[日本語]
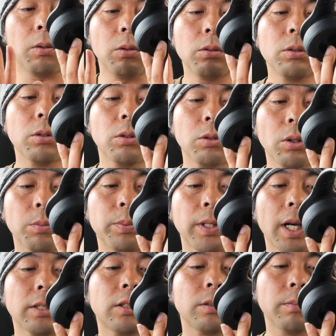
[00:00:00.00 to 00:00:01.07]
音量の
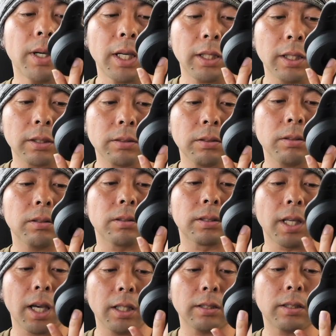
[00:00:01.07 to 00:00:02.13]
プラスマイナス
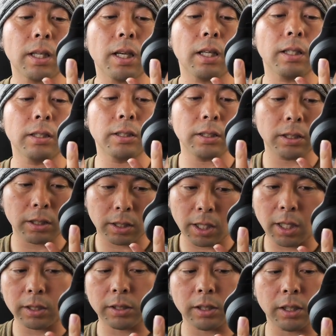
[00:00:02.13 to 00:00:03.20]
再生一時
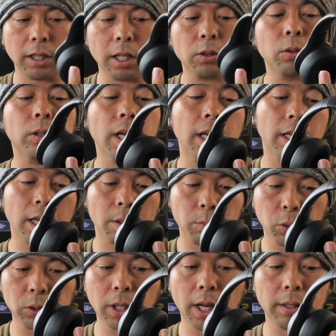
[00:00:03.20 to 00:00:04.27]
停止あと電
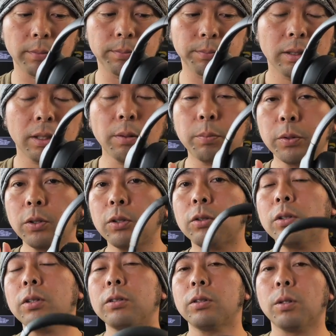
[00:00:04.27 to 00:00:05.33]
源ボタンで
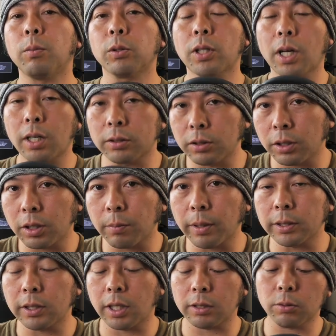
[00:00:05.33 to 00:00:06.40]
Bluetooth のボタンがついて
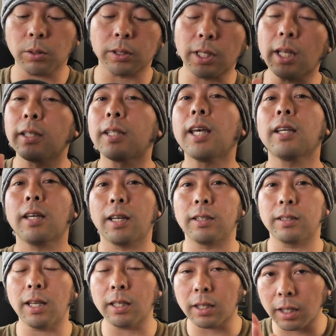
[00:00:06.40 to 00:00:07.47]
ましてそうだ電
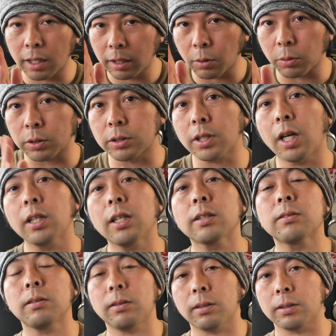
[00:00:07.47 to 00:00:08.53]
源電源がねこれ使いや
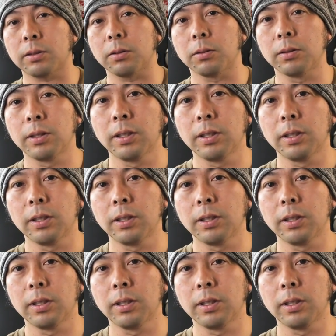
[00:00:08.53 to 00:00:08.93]
すいんですよ